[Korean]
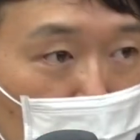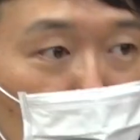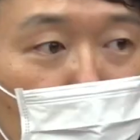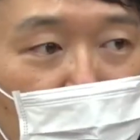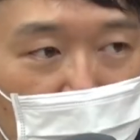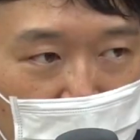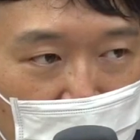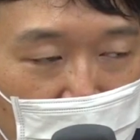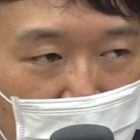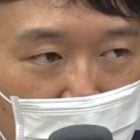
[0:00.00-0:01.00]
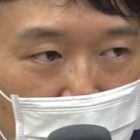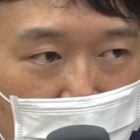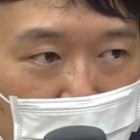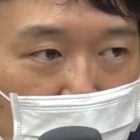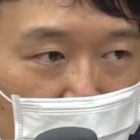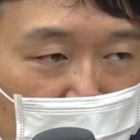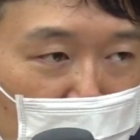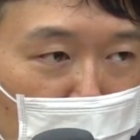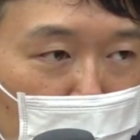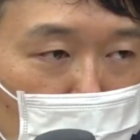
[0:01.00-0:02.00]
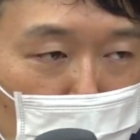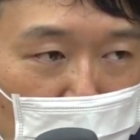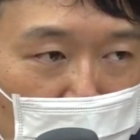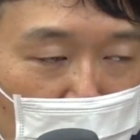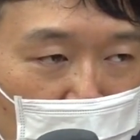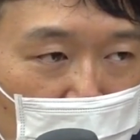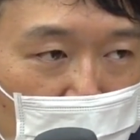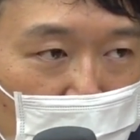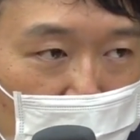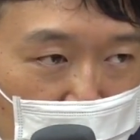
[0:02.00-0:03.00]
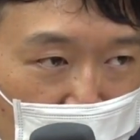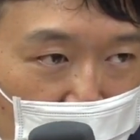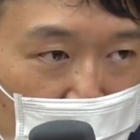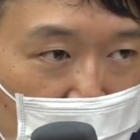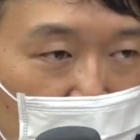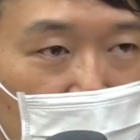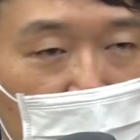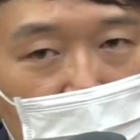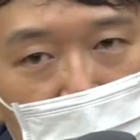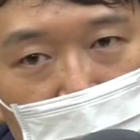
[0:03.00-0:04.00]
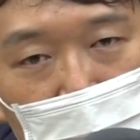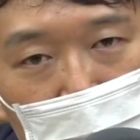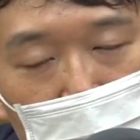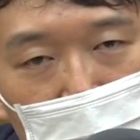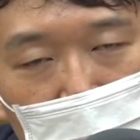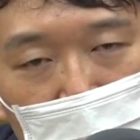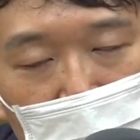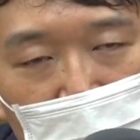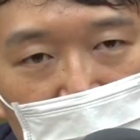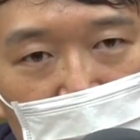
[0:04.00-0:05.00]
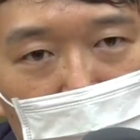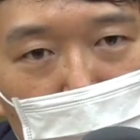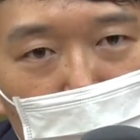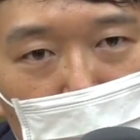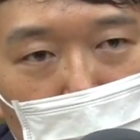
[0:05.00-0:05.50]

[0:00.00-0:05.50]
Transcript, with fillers: 추명연대, 이재명 추미애 연대는 될 것이냐. 예. 근데 이게 이 사이가 좀